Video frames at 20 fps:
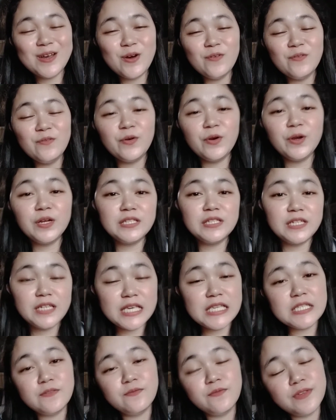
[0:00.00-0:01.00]
For
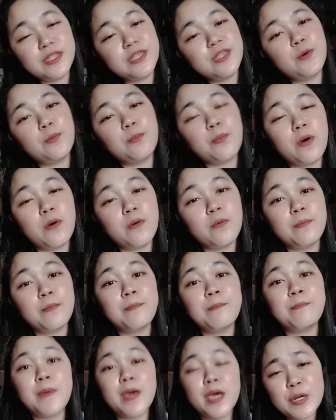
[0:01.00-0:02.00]
today's video po,
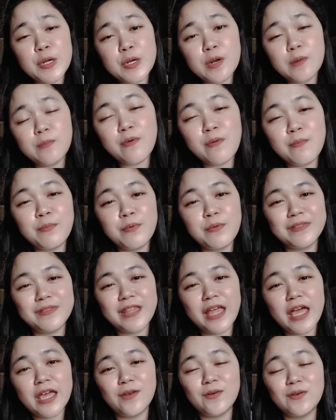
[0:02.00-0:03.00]
meron naman po
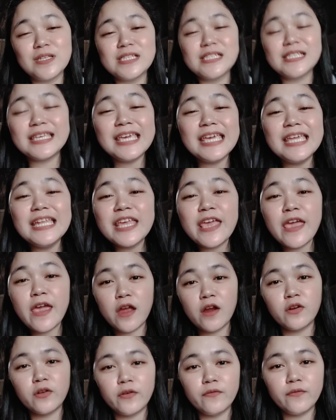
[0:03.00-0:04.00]
tayong skincare
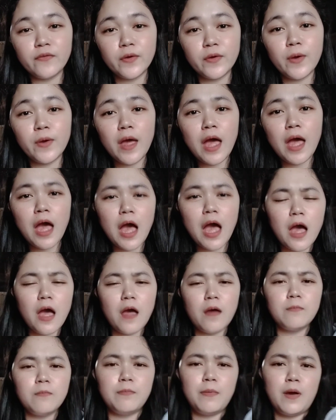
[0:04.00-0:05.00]
review
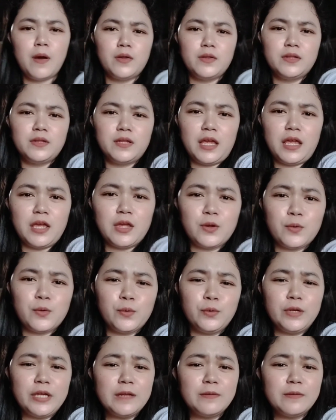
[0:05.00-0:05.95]
about a Korean